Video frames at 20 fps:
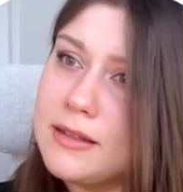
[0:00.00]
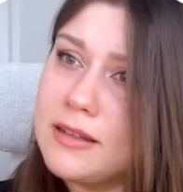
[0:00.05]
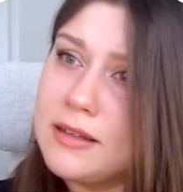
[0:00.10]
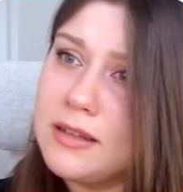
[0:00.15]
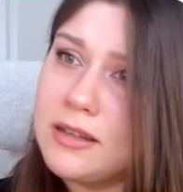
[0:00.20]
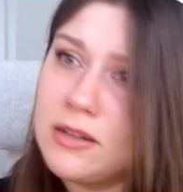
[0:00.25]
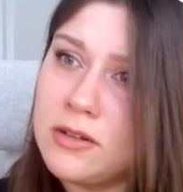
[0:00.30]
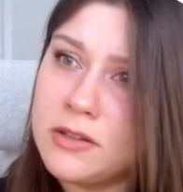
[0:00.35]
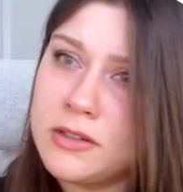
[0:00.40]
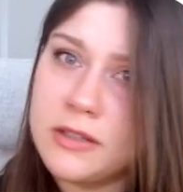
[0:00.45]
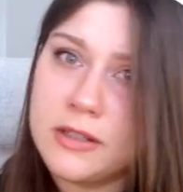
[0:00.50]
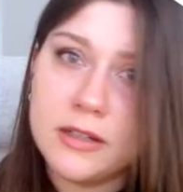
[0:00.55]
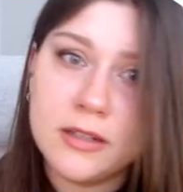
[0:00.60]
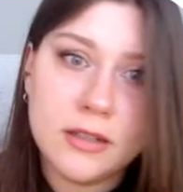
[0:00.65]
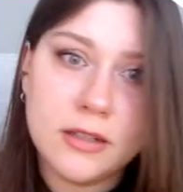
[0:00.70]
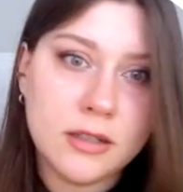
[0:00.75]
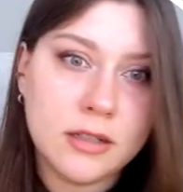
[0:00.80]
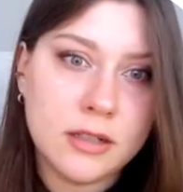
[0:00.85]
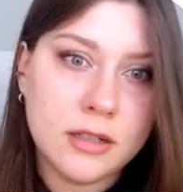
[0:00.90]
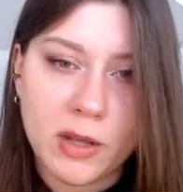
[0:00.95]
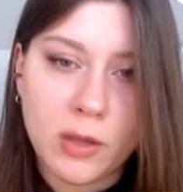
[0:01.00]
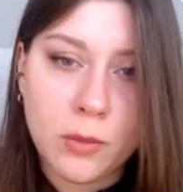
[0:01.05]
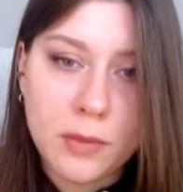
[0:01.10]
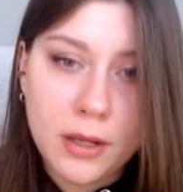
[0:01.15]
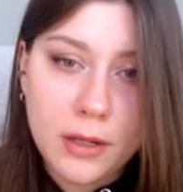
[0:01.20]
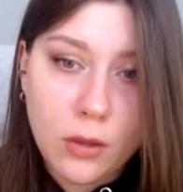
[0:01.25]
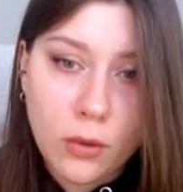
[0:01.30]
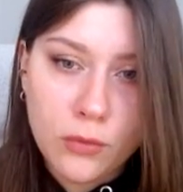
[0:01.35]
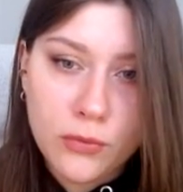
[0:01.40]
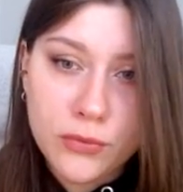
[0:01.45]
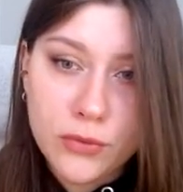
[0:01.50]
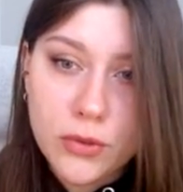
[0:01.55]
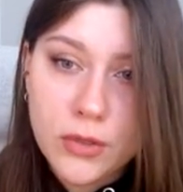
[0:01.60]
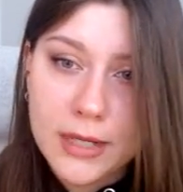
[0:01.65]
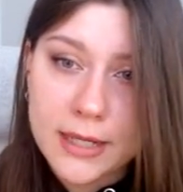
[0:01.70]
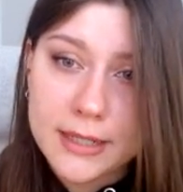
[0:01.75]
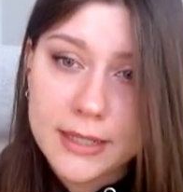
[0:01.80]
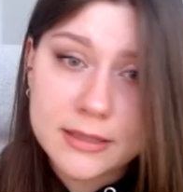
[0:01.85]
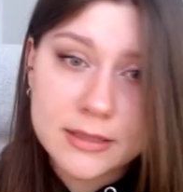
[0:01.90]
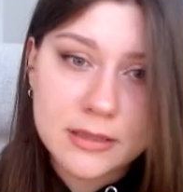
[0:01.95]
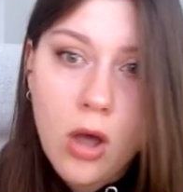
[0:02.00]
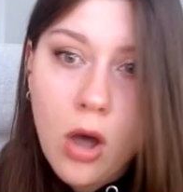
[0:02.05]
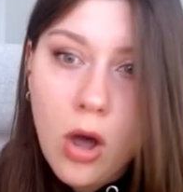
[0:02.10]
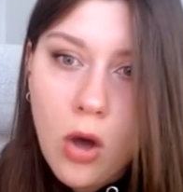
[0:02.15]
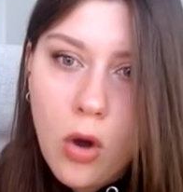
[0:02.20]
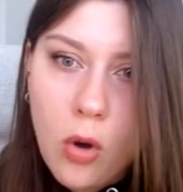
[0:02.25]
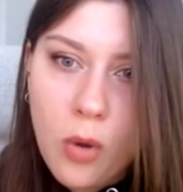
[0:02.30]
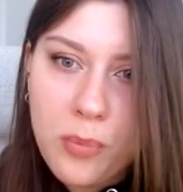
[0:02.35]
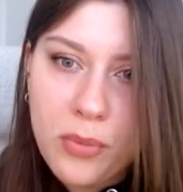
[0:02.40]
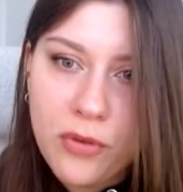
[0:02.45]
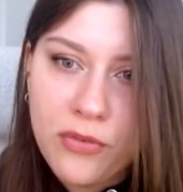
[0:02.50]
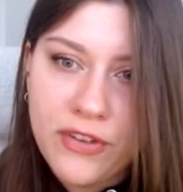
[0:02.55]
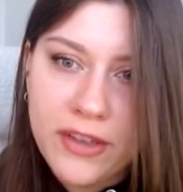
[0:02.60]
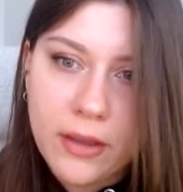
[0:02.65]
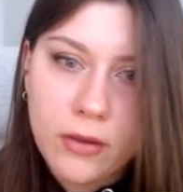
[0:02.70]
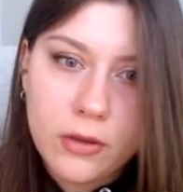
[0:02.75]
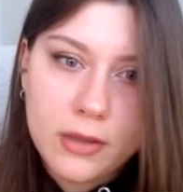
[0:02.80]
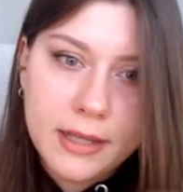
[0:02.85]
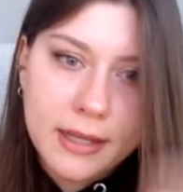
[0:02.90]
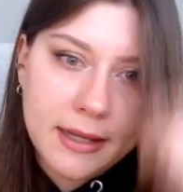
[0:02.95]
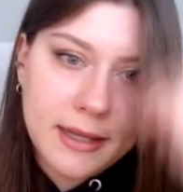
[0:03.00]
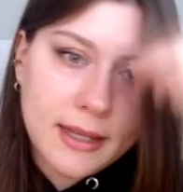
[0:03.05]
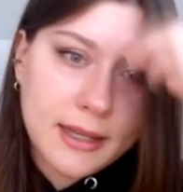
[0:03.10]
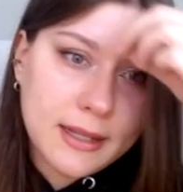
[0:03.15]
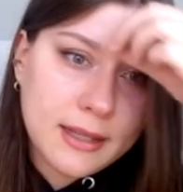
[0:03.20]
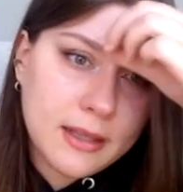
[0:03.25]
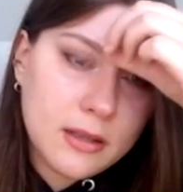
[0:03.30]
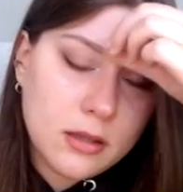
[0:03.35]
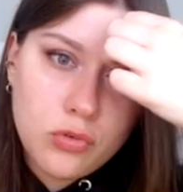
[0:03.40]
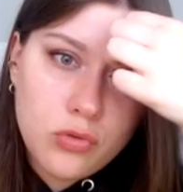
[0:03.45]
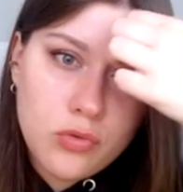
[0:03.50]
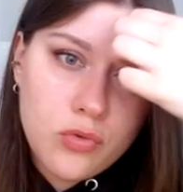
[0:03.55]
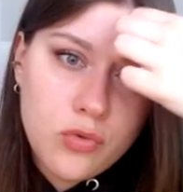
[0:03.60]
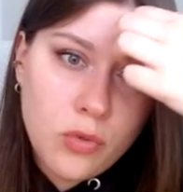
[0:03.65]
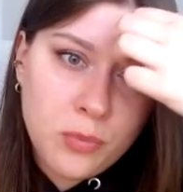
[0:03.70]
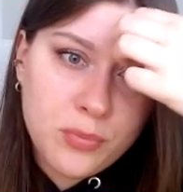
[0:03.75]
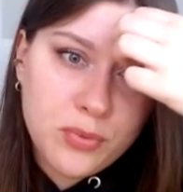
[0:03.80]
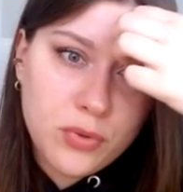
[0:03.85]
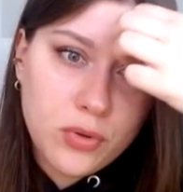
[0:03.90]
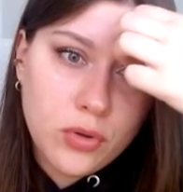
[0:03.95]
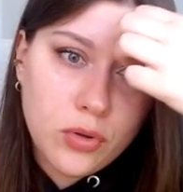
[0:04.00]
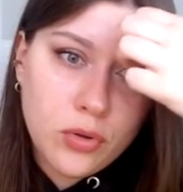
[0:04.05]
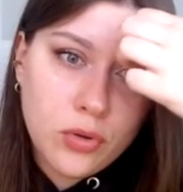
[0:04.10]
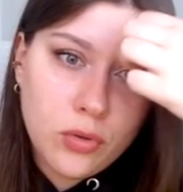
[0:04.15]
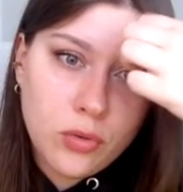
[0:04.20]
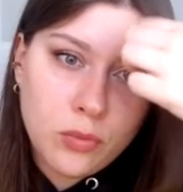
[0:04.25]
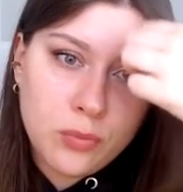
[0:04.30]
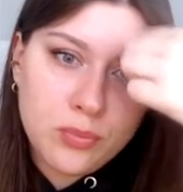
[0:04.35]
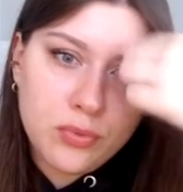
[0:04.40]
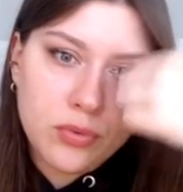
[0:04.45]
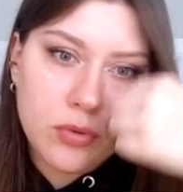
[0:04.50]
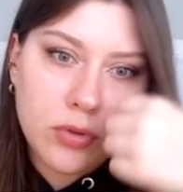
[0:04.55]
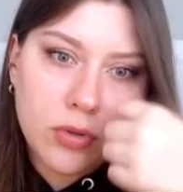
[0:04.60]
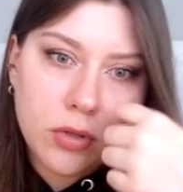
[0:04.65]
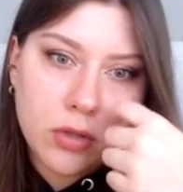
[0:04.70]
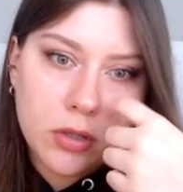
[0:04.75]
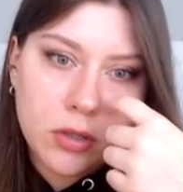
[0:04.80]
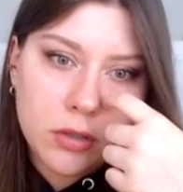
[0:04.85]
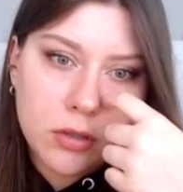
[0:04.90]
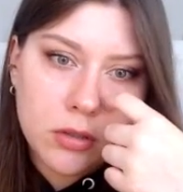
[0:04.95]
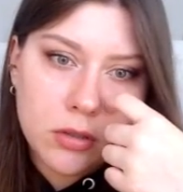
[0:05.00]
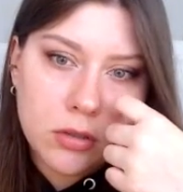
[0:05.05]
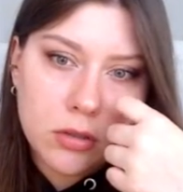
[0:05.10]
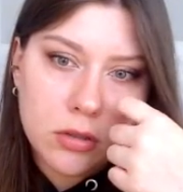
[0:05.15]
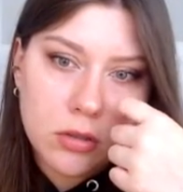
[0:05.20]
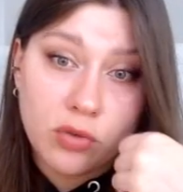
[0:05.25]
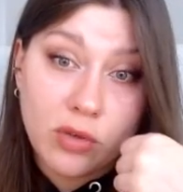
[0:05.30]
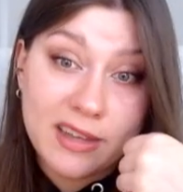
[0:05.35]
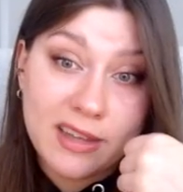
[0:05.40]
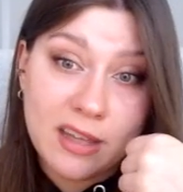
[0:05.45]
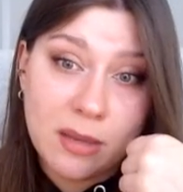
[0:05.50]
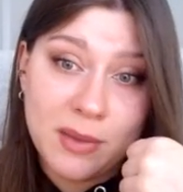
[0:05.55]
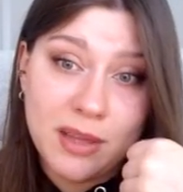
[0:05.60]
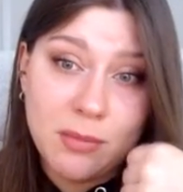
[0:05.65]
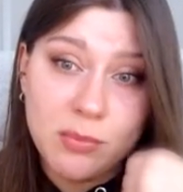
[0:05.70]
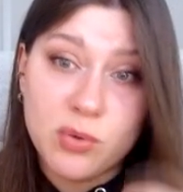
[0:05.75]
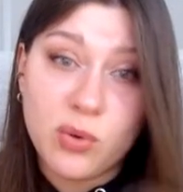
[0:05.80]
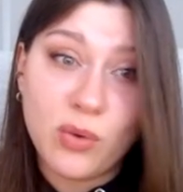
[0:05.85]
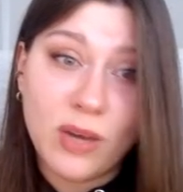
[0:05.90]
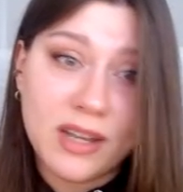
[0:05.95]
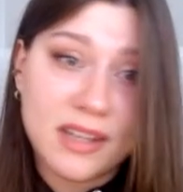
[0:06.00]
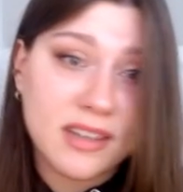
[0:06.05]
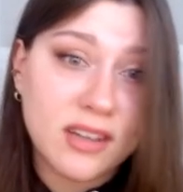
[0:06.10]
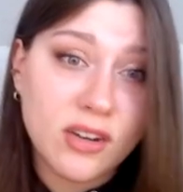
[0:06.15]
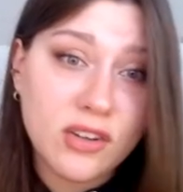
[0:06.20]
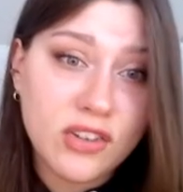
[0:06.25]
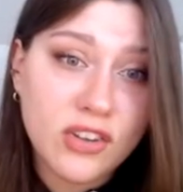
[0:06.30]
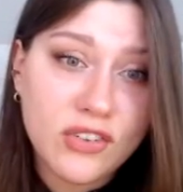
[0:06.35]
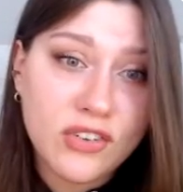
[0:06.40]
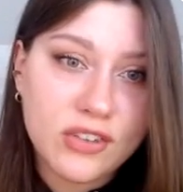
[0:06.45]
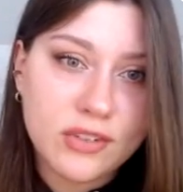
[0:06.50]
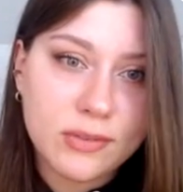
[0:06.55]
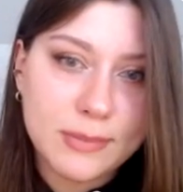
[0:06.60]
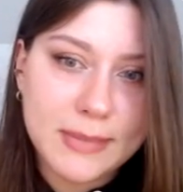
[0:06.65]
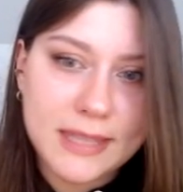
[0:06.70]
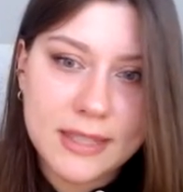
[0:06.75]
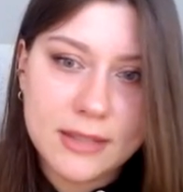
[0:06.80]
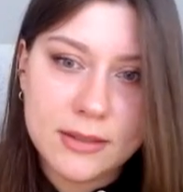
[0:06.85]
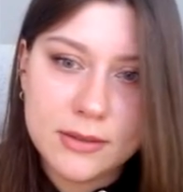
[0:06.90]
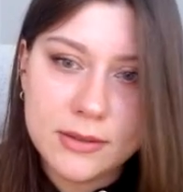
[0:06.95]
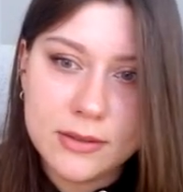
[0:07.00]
Euh, encore pas bah, combien il en faut là oh, On peut faire euh, crac crac Du coup, on peut, on peut euh, se rattraper Pourquoi Non, non, mais